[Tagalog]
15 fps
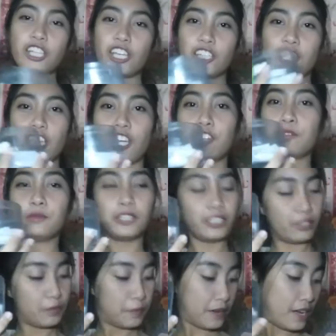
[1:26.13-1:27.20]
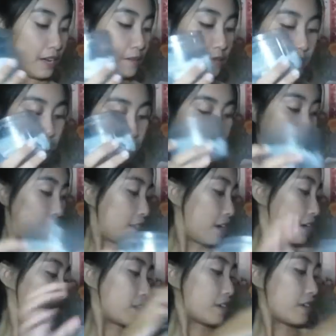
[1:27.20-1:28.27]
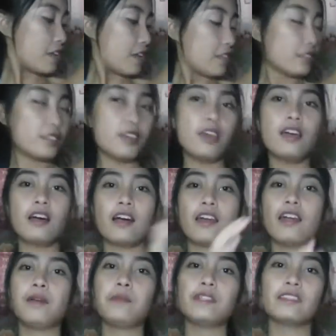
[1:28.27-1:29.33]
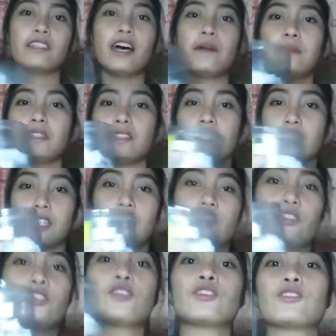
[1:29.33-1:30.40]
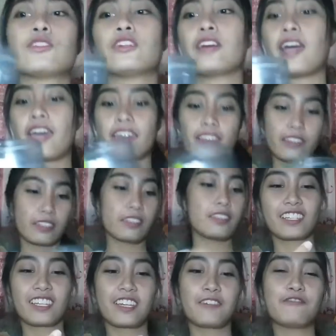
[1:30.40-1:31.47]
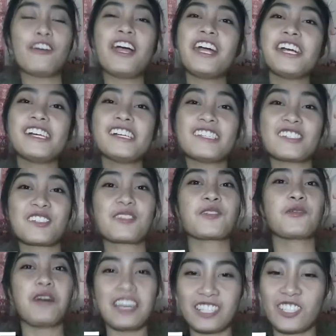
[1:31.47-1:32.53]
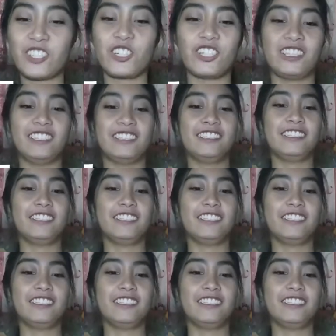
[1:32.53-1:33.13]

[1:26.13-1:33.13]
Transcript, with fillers: Shake-shake ko muna to para makapili tayo ng karapat-dapat na tanong. Alright. First question.